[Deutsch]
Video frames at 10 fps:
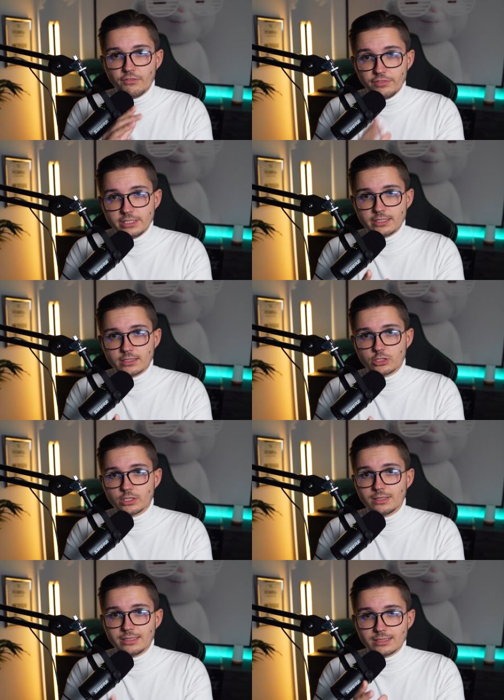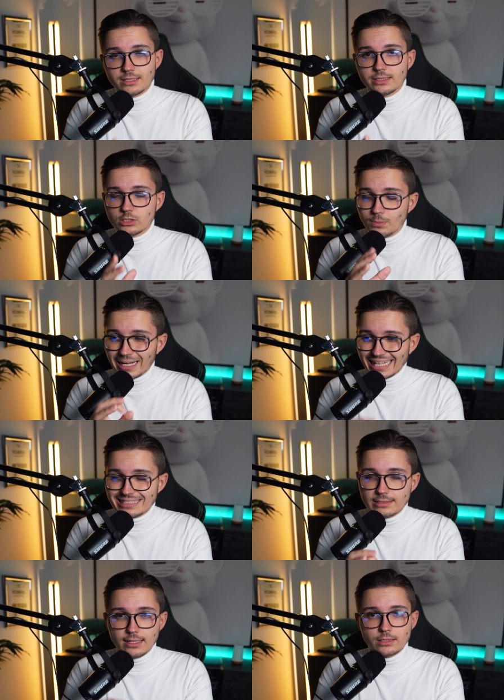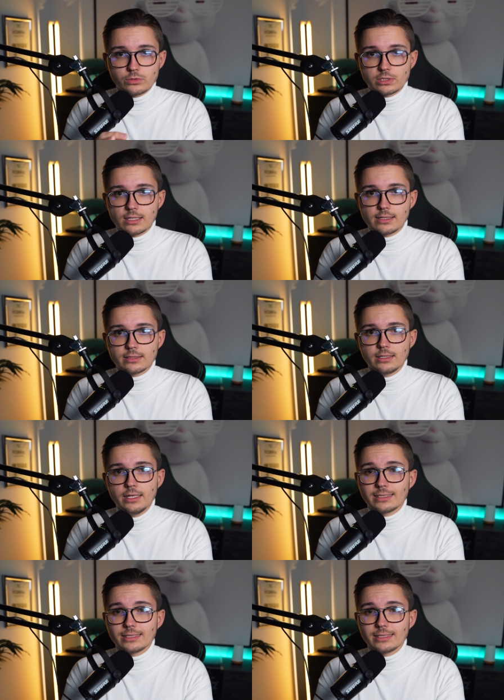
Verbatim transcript: Wichtig an der Stelle ist allerdings mal ganz klar zu sagen,